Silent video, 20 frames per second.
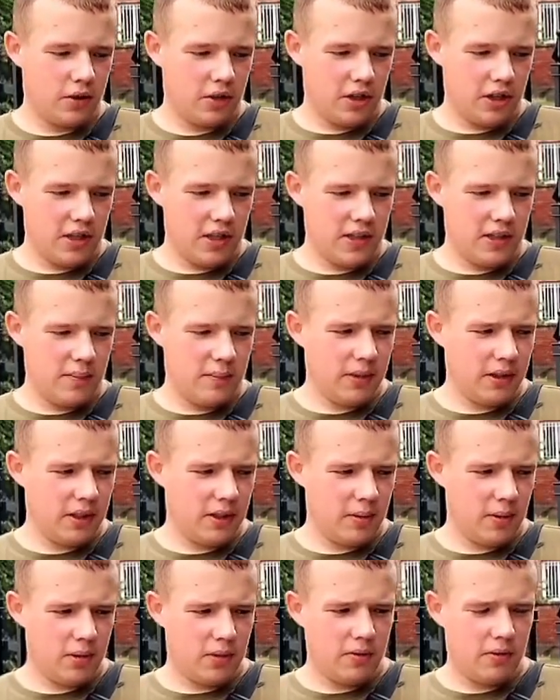po
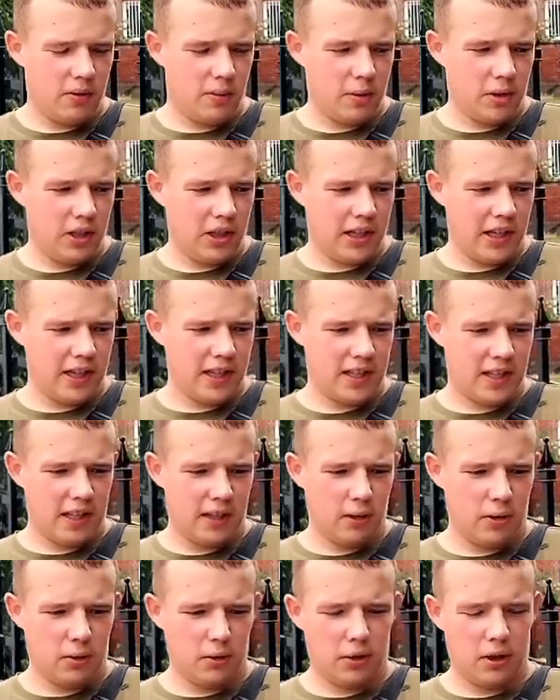1945 roku w obornikach
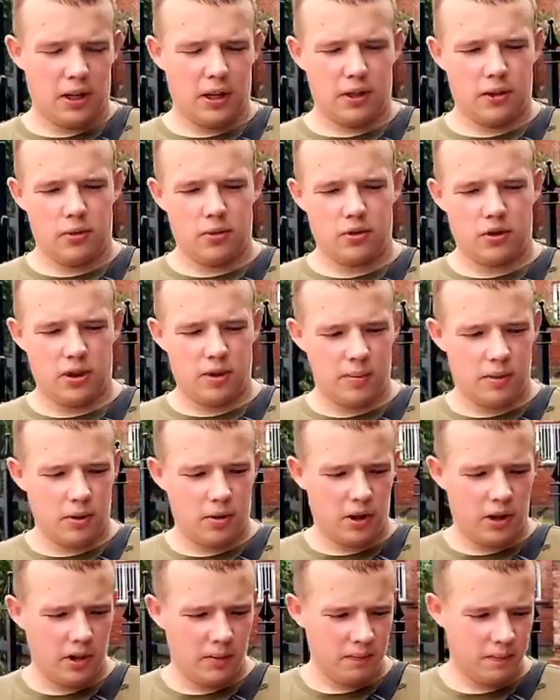Staloruteran już nie
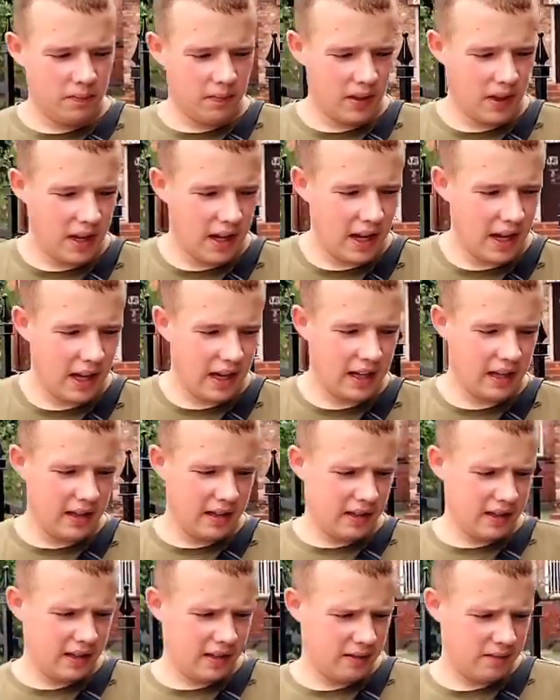było,
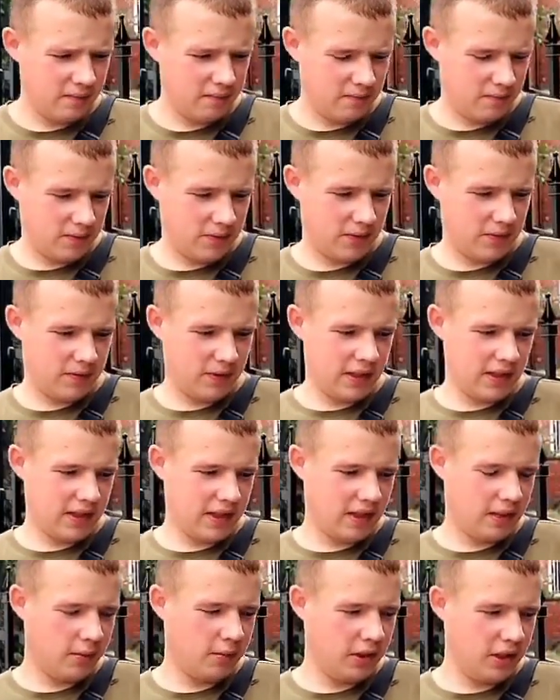a
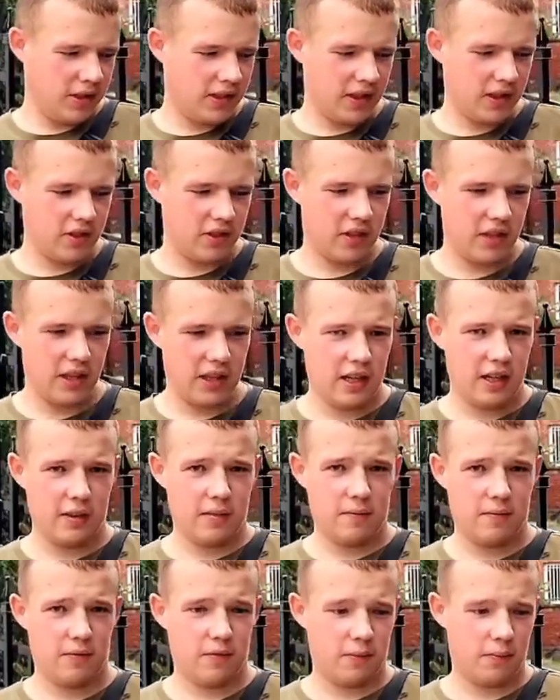władze
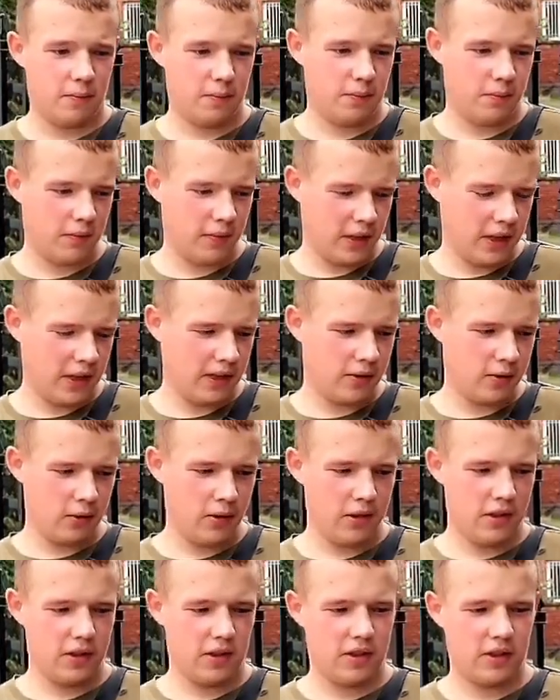komunistyczne
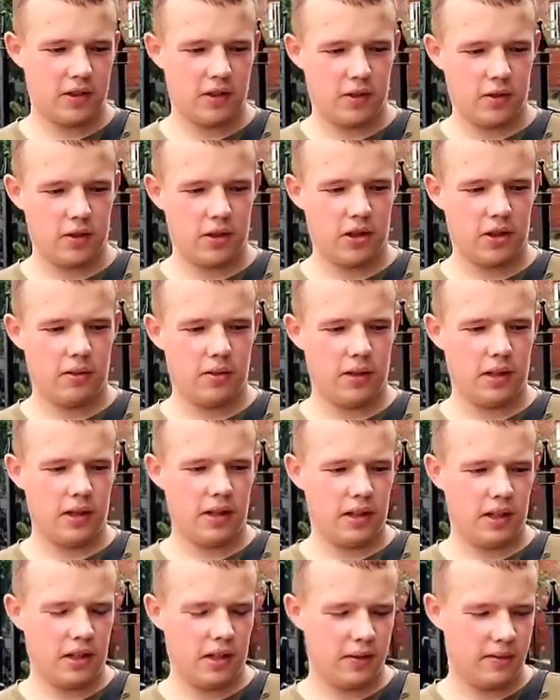rejestrując
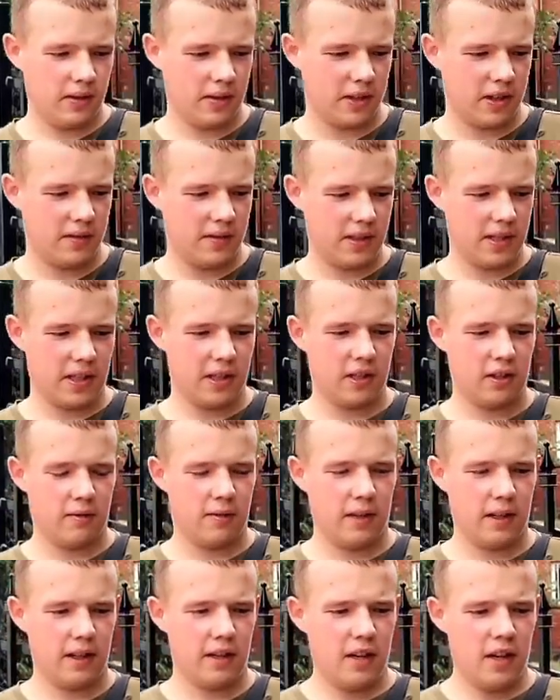kościoły i związki
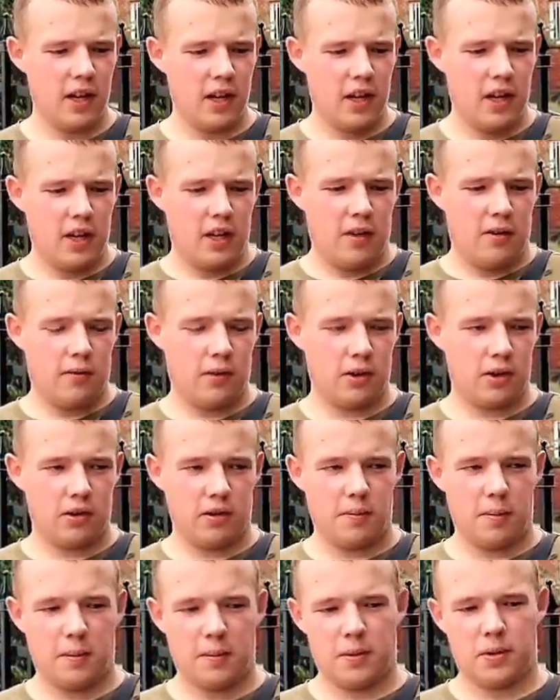wyznaniowe
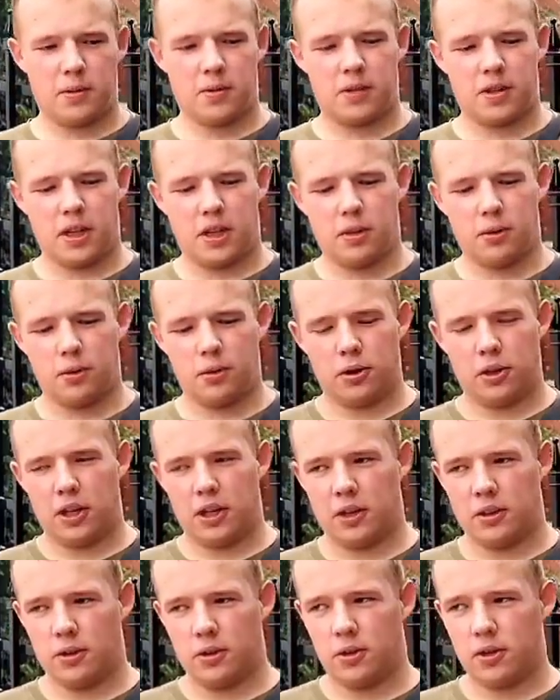Włączymy po prostu stalu
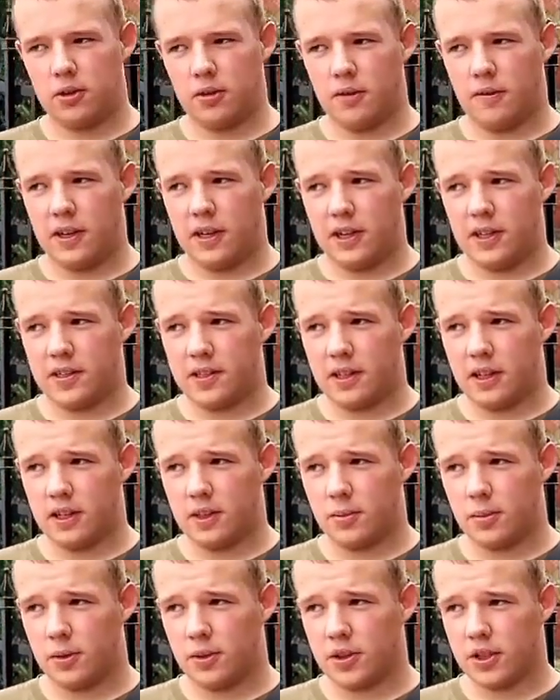routerem do kościoła ewangelicka
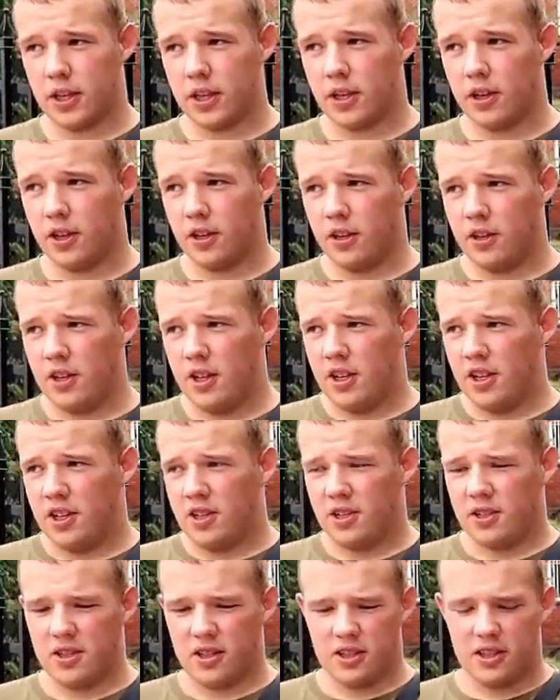Augsburskiego.
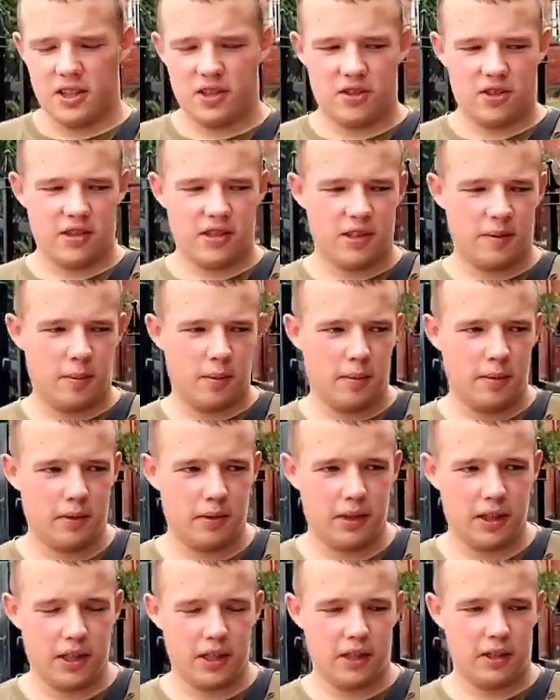To są też często
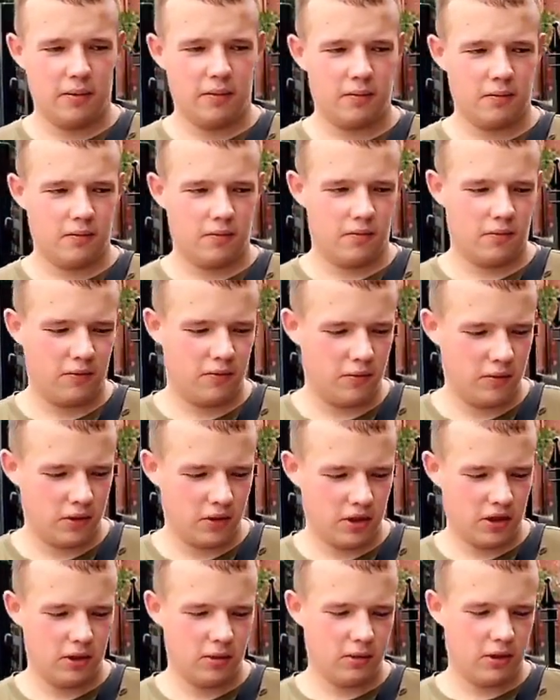pomyłki w
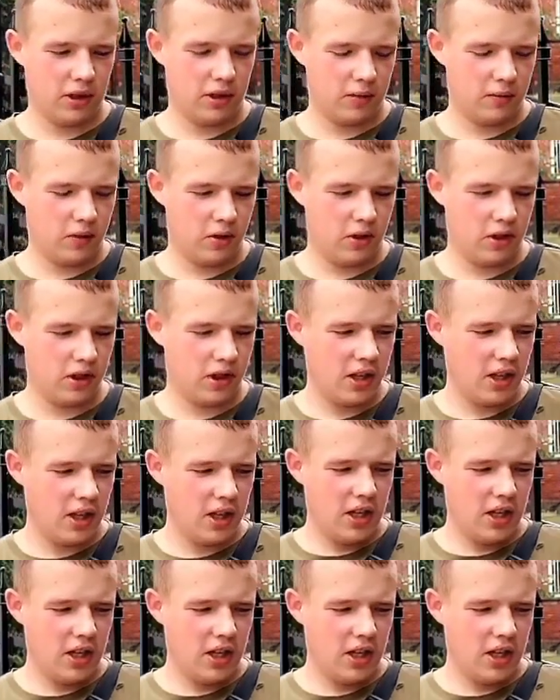łączeniu tych dwóch